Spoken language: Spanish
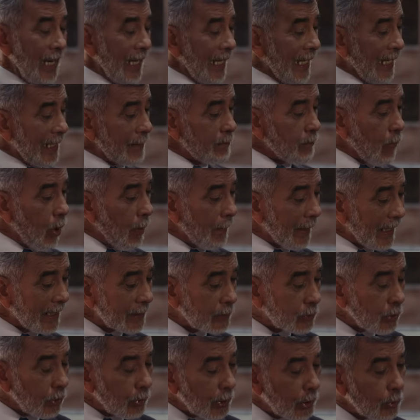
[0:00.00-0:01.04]
Es
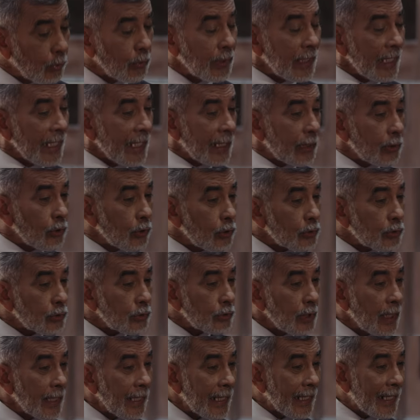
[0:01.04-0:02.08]
momento de unirnos,
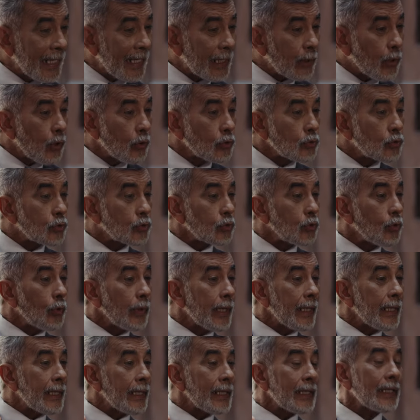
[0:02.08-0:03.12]

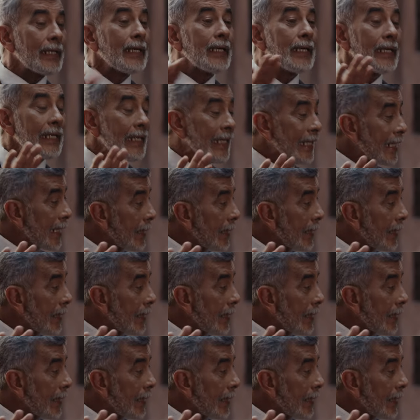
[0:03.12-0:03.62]
reconstruir y